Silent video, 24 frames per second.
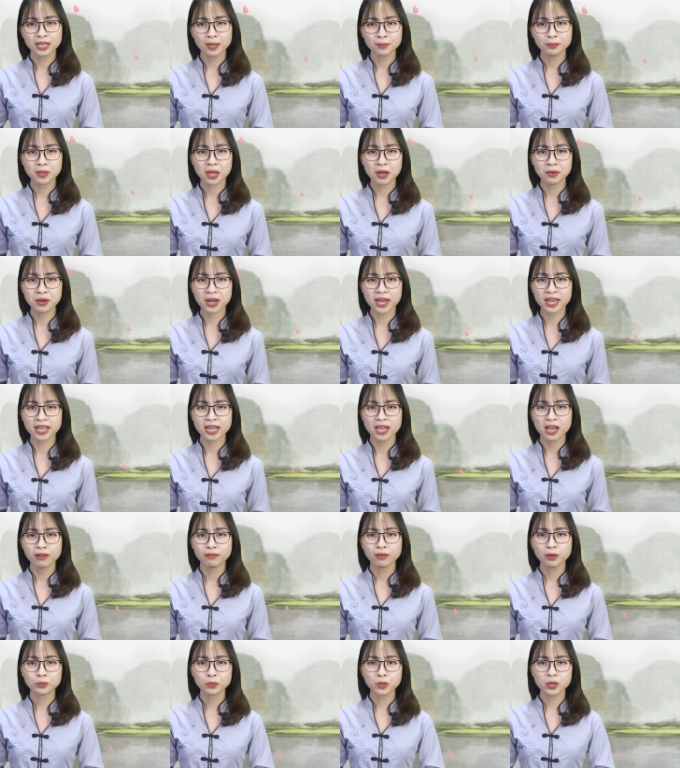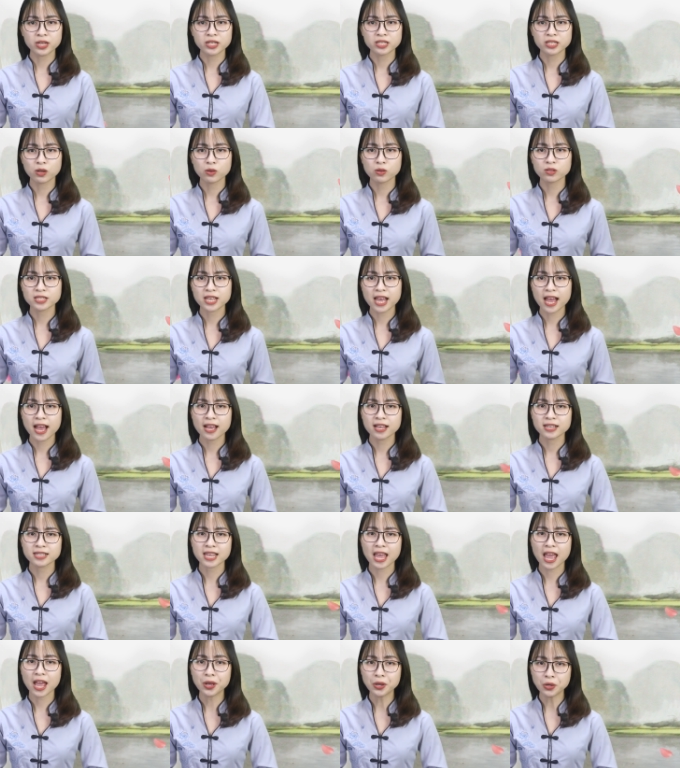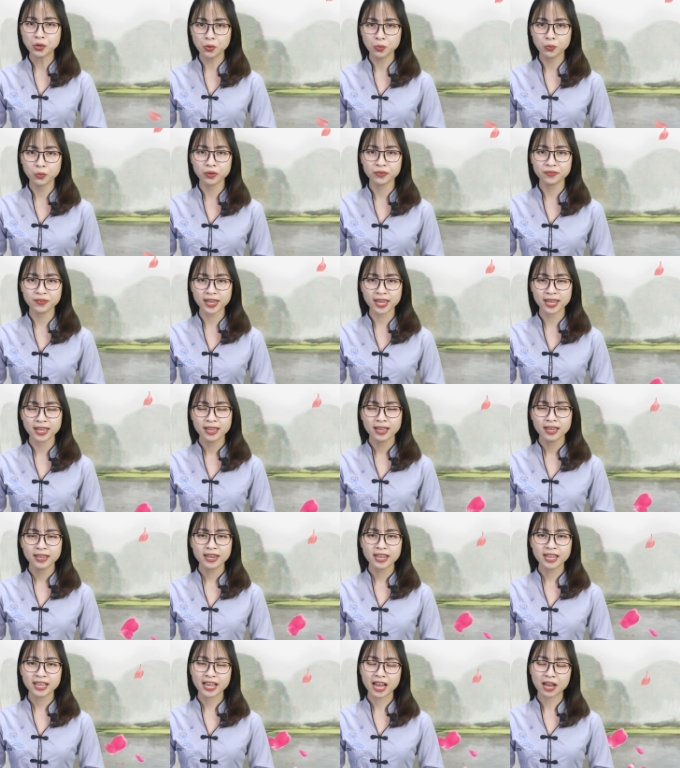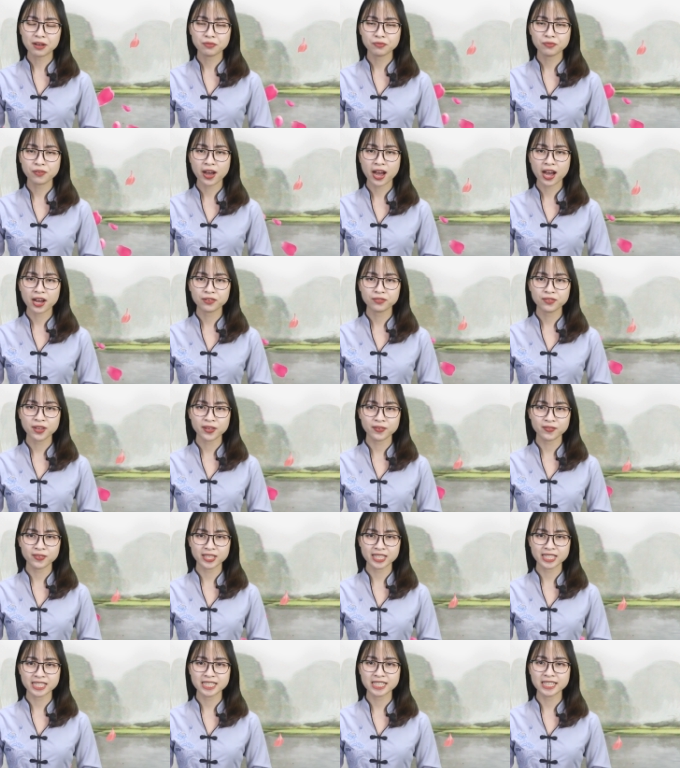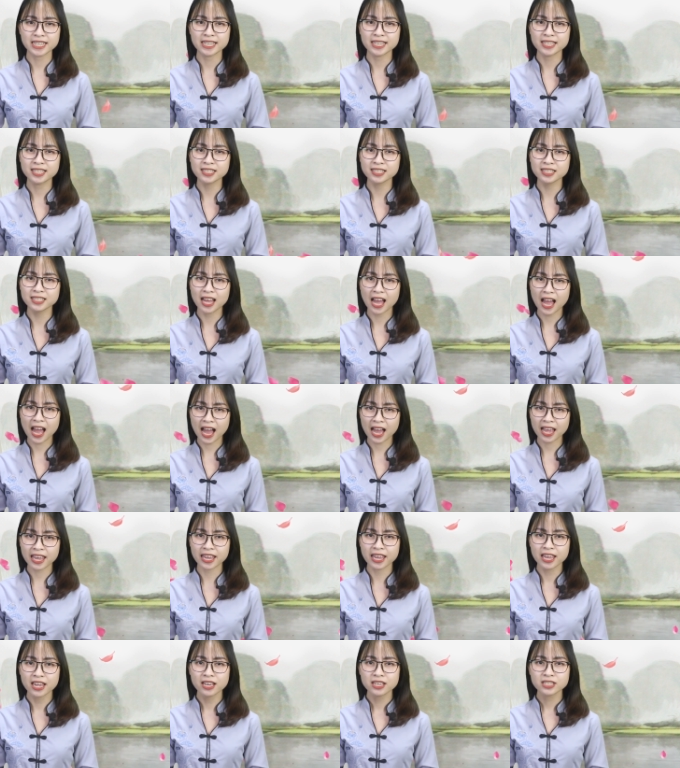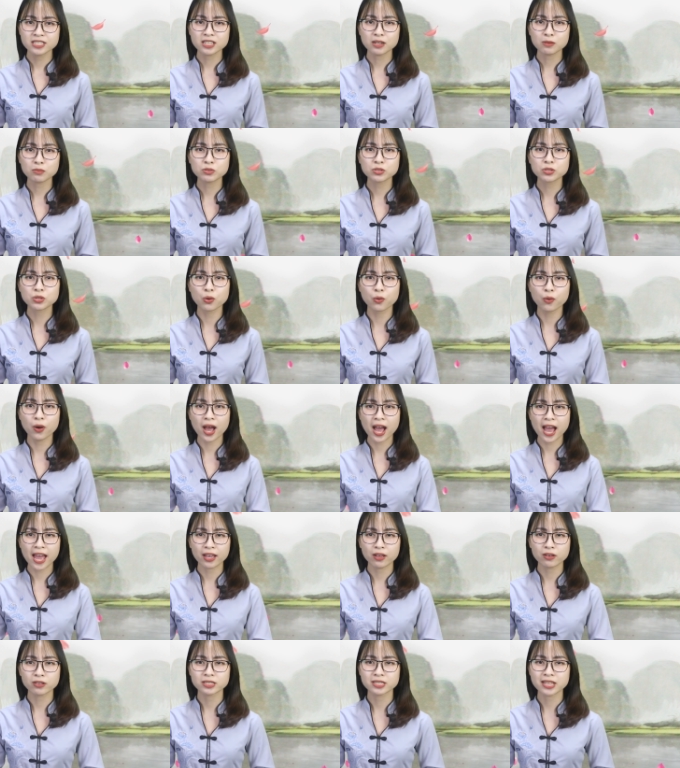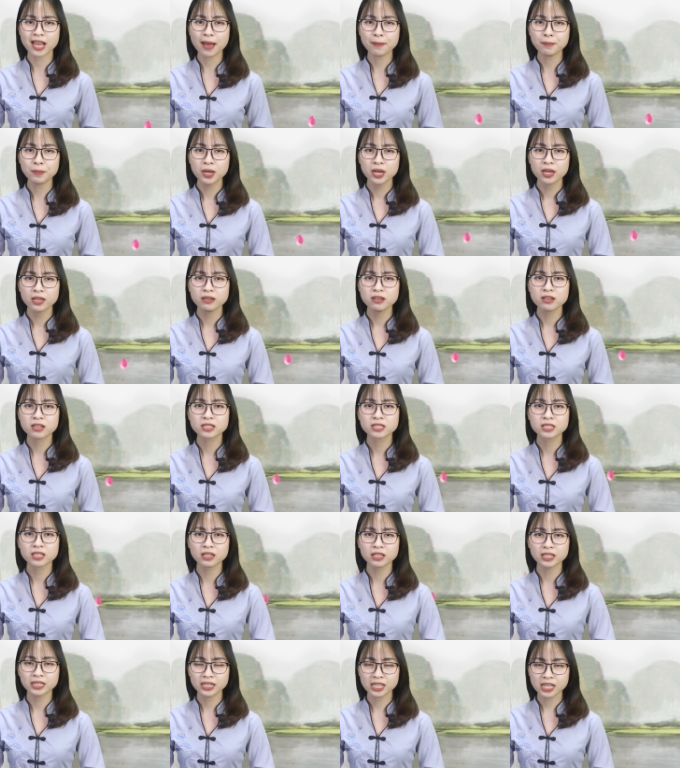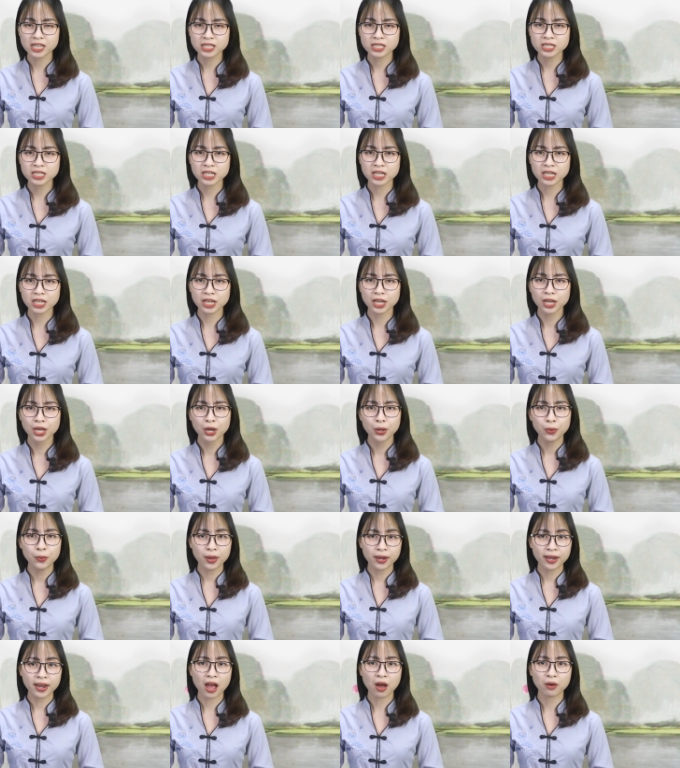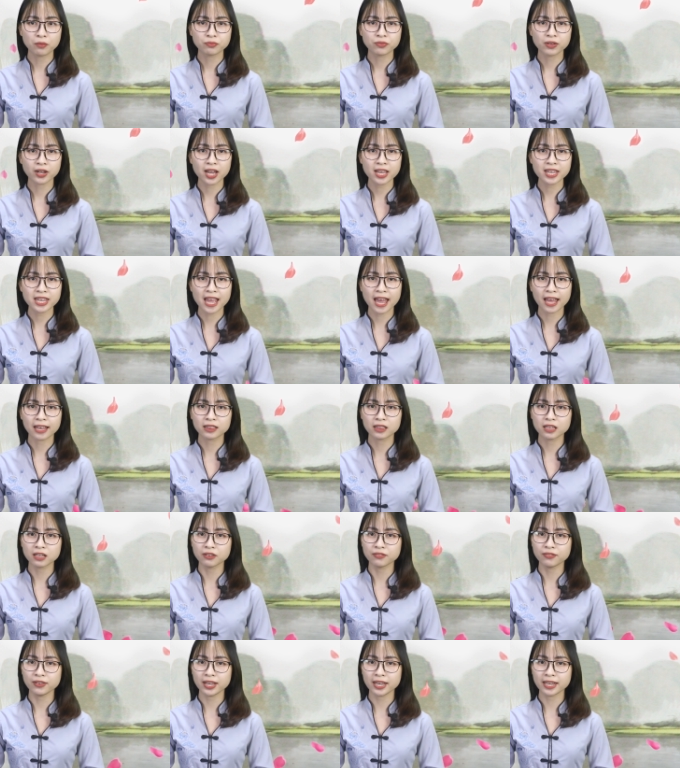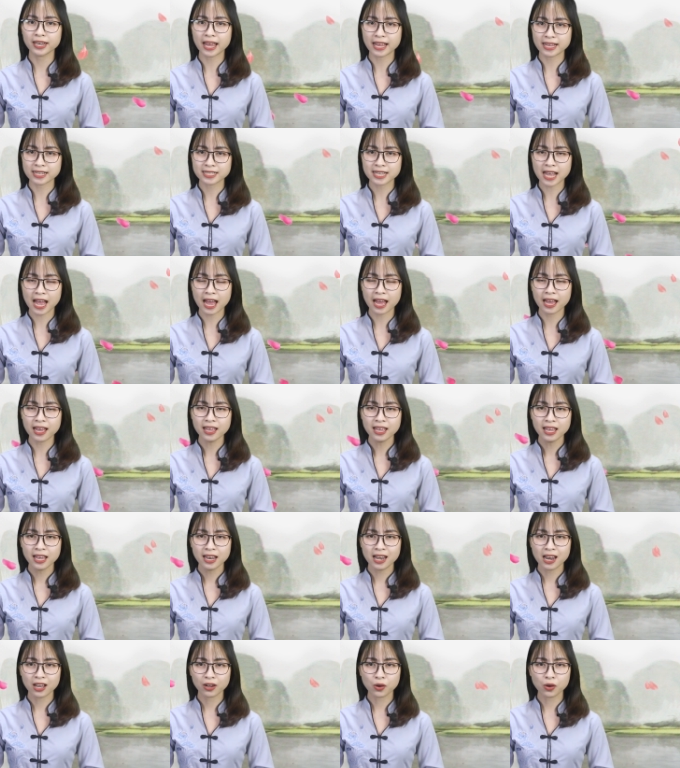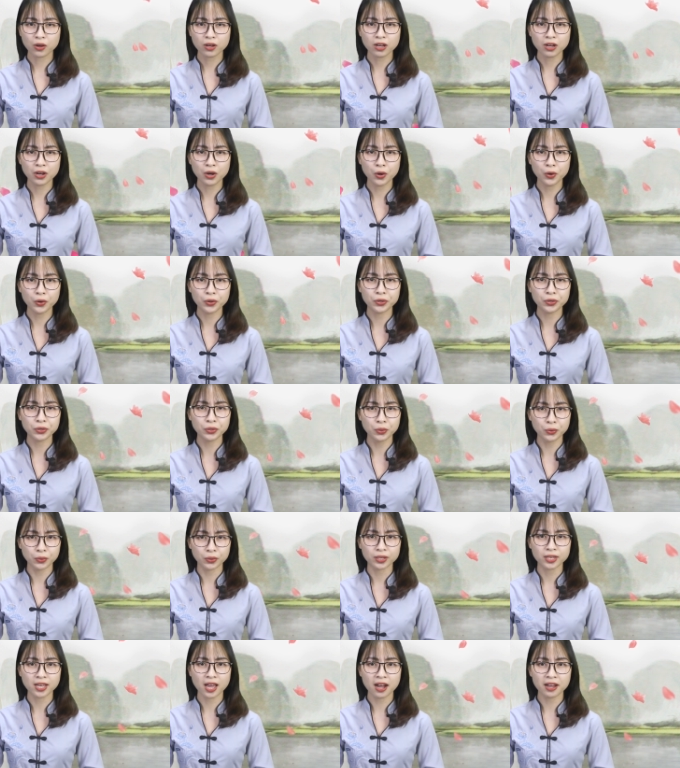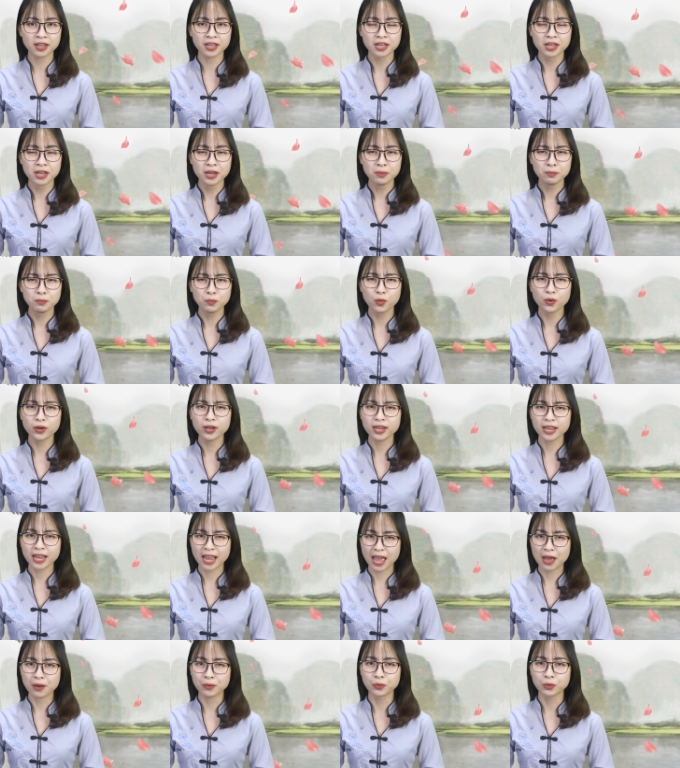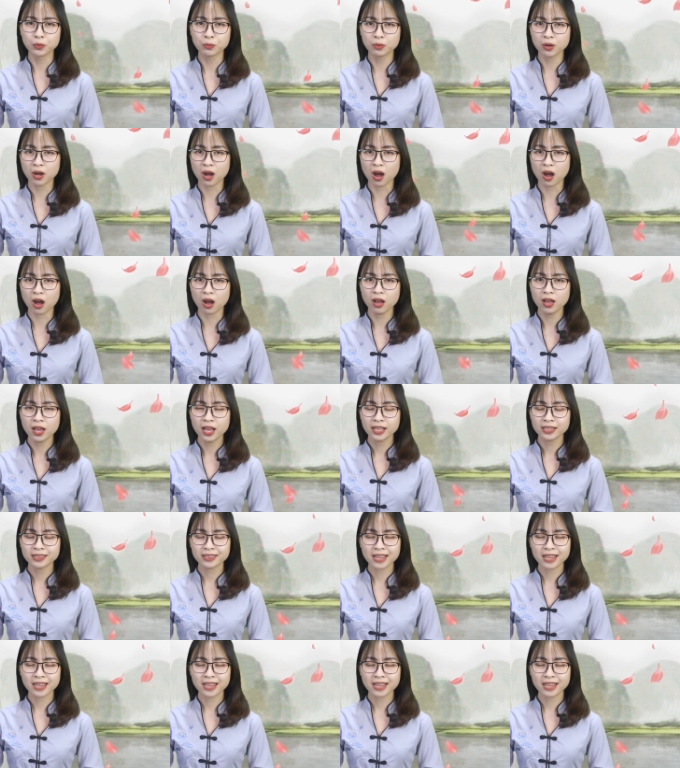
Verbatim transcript: Tiếp theo đây, Phong Thủy Giàu Sang sẽ cùng quý vị đi khám phá về vị trí thứ hai trong số hai con giáp được giới tiên tri, huyền học và các nhà tử vi đánh giá là có cơ hội đổi thời, muốn nghèo cũng khó,